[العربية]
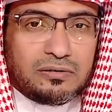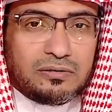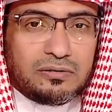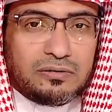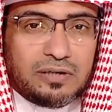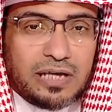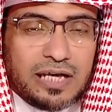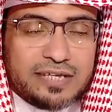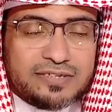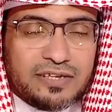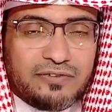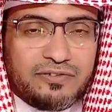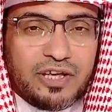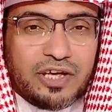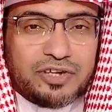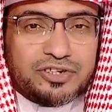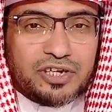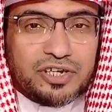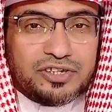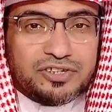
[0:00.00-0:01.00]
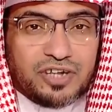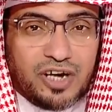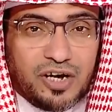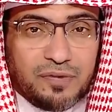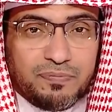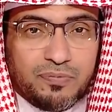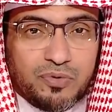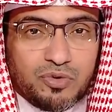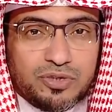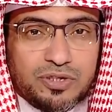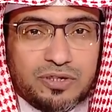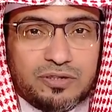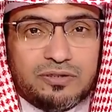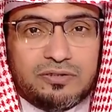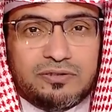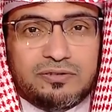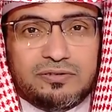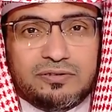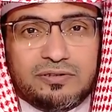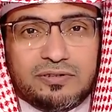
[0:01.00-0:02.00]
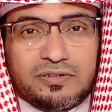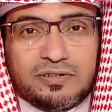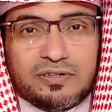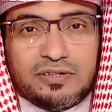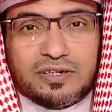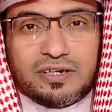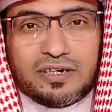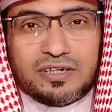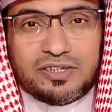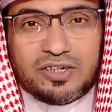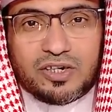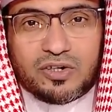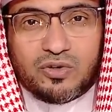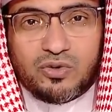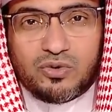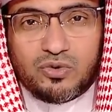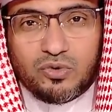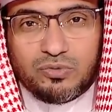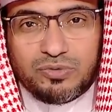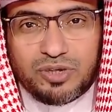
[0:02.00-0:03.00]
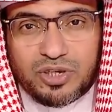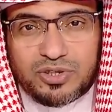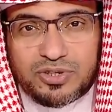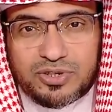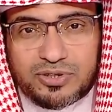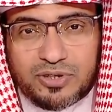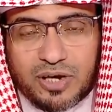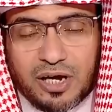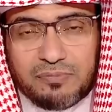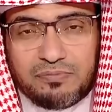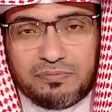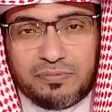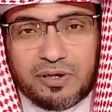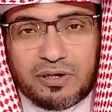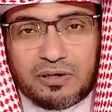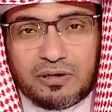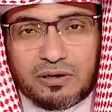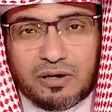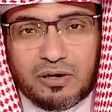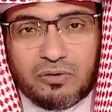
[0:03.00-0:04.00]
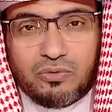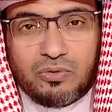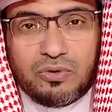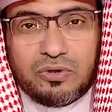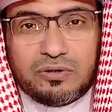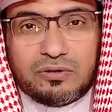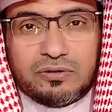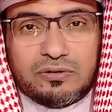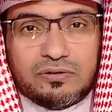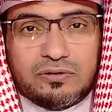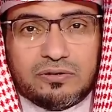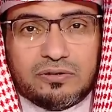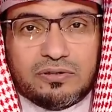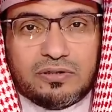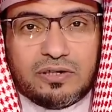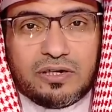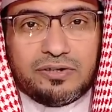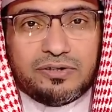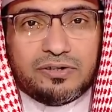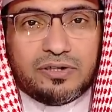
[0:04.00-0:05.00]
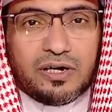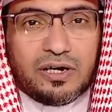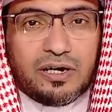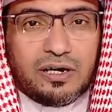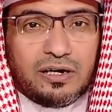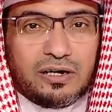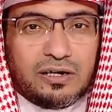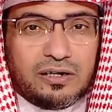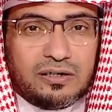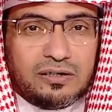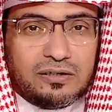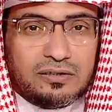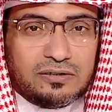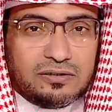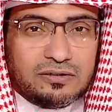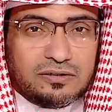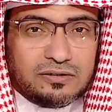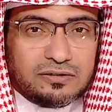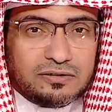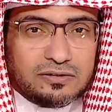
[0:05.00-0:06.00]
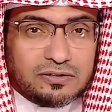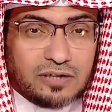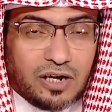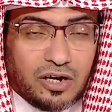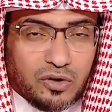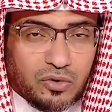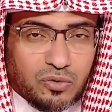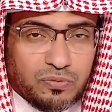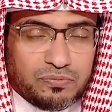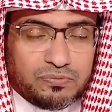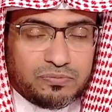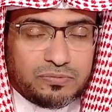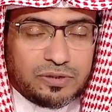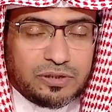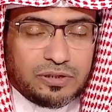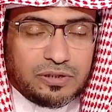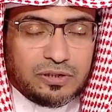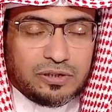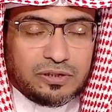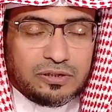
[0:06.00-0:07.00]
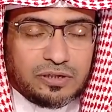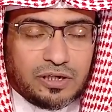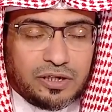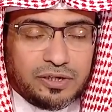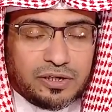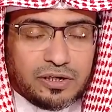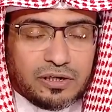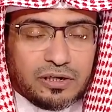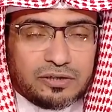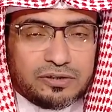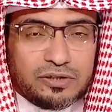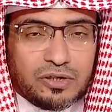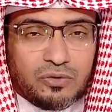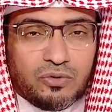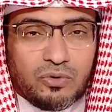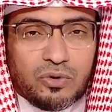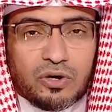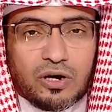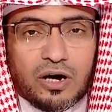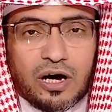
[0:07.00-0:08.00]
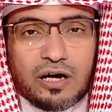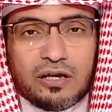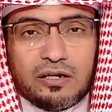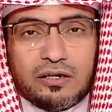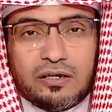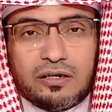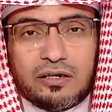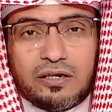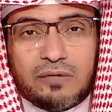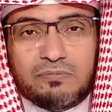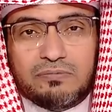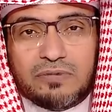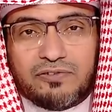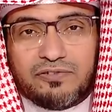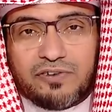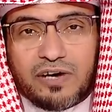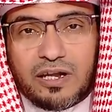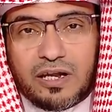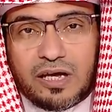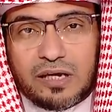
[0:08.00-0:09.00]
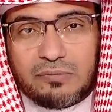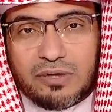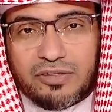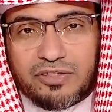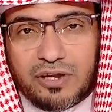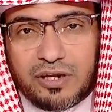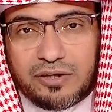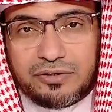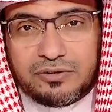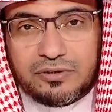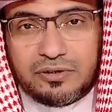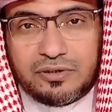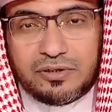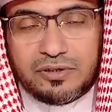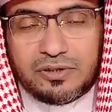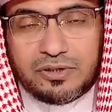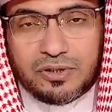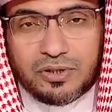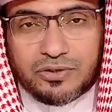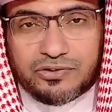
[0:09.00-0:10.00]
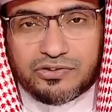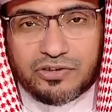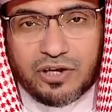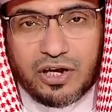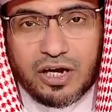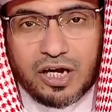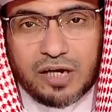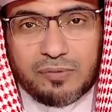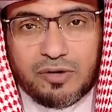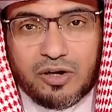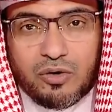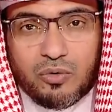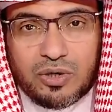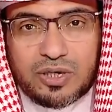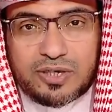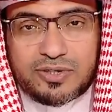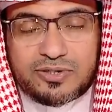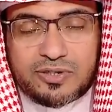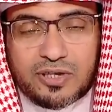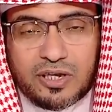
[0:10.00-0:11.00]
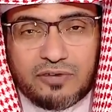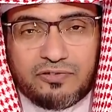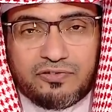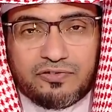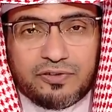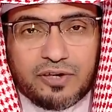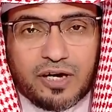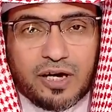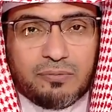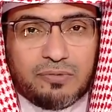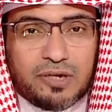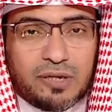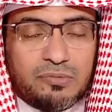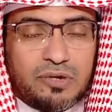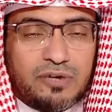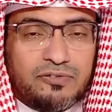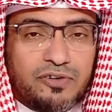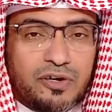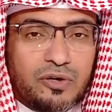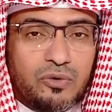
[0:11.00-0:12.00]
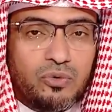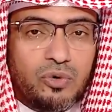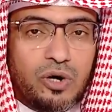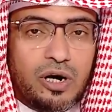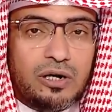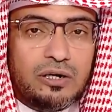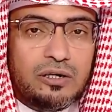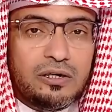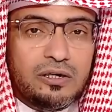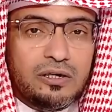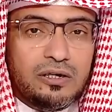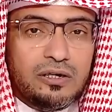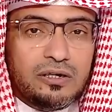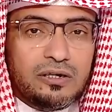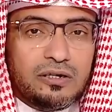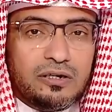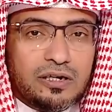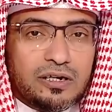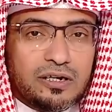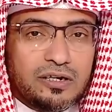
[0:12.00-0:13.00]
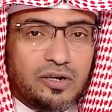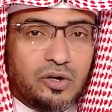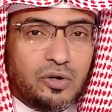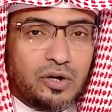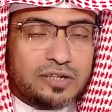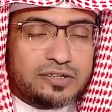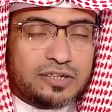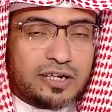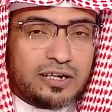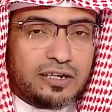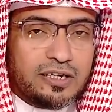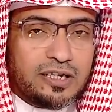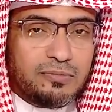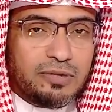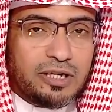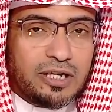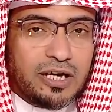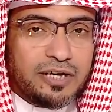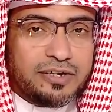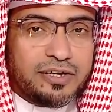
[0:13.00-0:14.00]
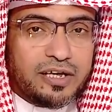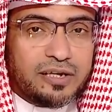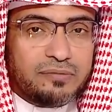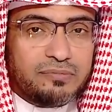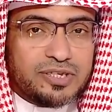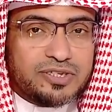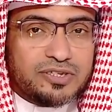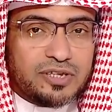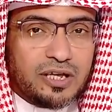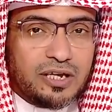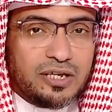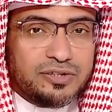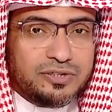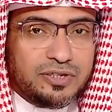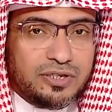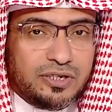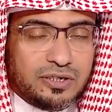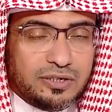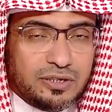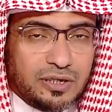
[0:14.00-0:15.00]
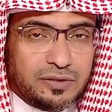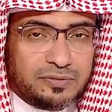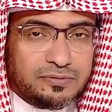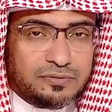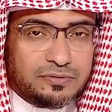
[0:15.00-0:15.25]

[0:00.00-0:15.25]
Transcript: وليس فيها شيء تعبدي قد يكون من الصعب القول أنها تحرم يعني قد يقول قائل لم يفعلها مثلا الصحابة ولا السلف نعم لم يفعلوها لكن نحن نتكلم الآن عن مسألة دينية